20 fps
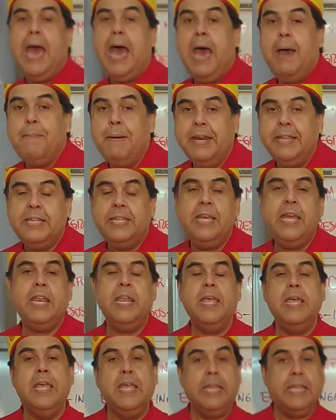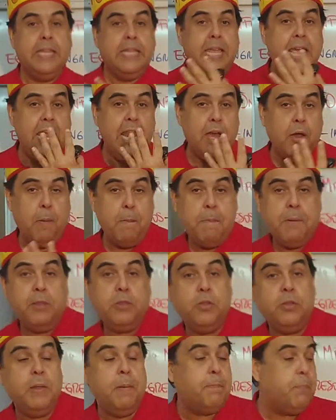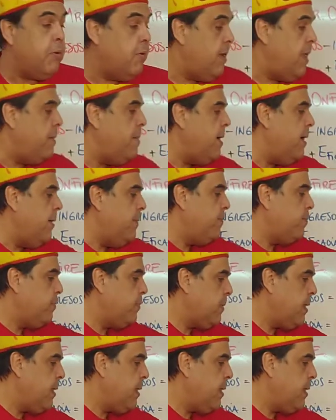a partir de la compresión del problema,